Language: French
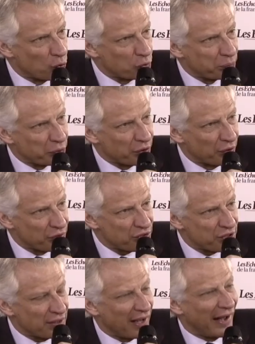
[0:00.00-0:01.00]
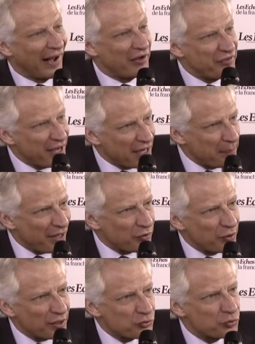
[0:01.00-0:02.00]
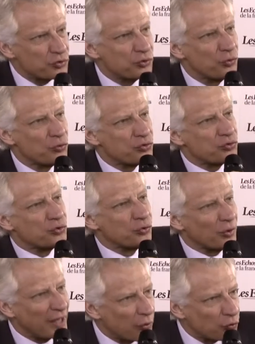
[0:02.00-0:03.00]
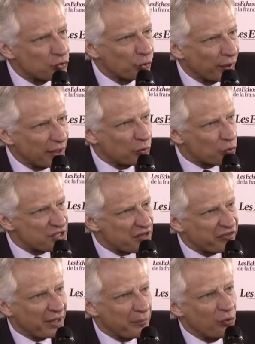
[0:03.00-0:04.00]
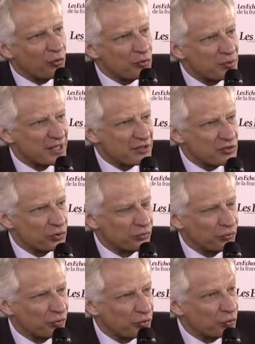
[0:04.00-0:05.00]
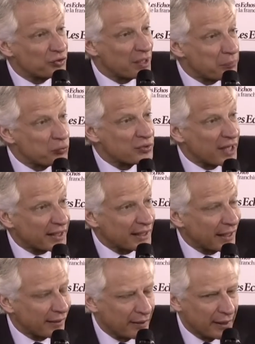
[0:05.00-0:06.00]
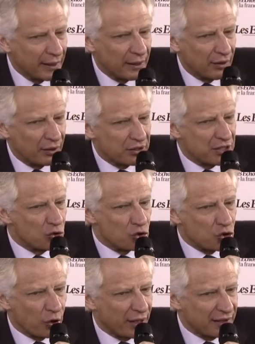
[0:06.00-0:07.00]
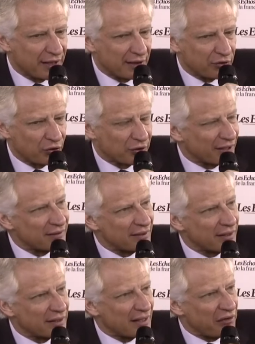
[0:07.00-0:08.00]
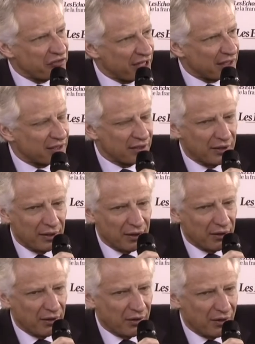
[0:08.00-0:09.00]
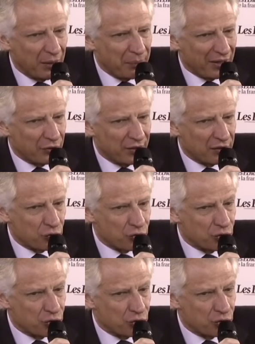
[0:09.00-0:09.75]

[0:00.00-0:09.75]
beaucoup de prudence, avec les partenaires sociaux, sur la longue durée. Donc c'est vraiment une question euh, de début de quinquennat euh, qui ne saurait être traitée qu'avec les partenaires